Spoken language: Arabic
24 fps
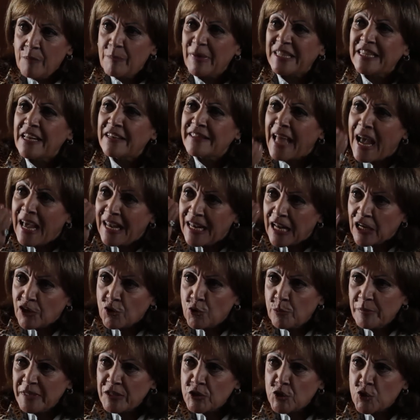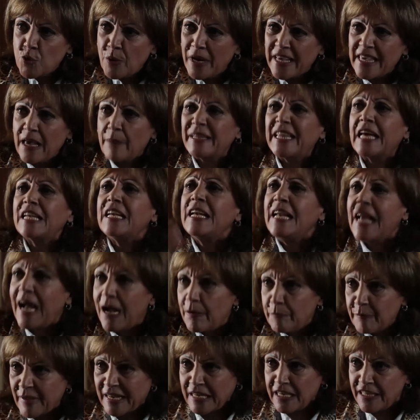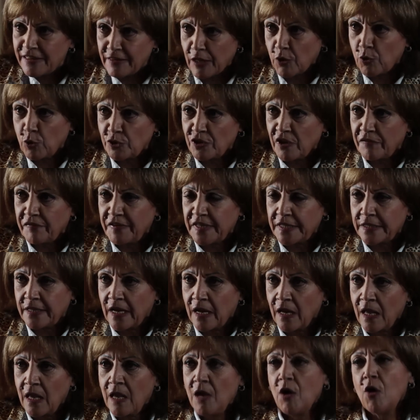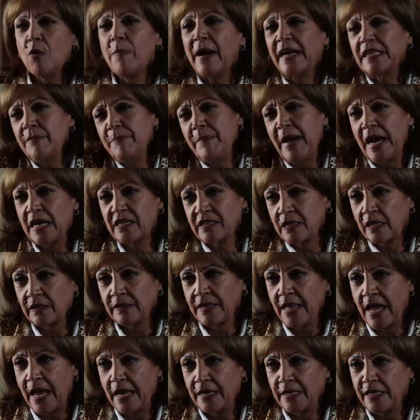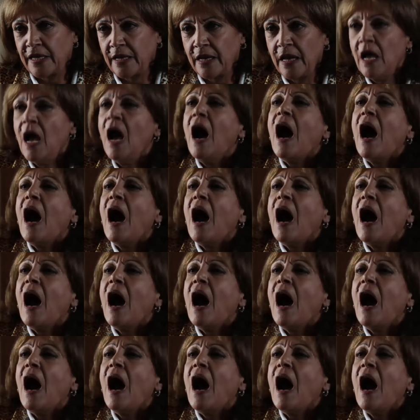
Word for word: ما ترتاح لك يومين شوية بدل الهم اللي انت كنت فيه ده وبعدين بقى صدقني